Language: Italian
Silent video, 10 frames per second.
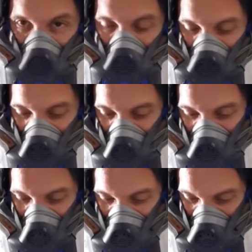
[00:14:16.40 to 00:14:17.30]
Ci vuole un
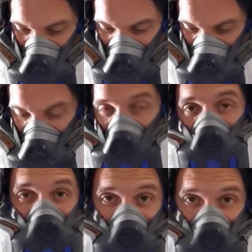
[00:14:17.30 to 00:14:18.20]
po' di
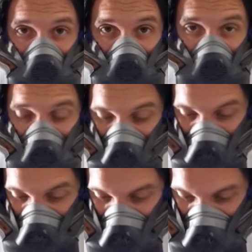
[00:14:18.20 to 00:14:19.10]
allenamento, ma sono sicuro
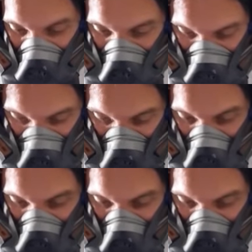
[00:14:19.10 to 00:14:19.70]
che ce la farete.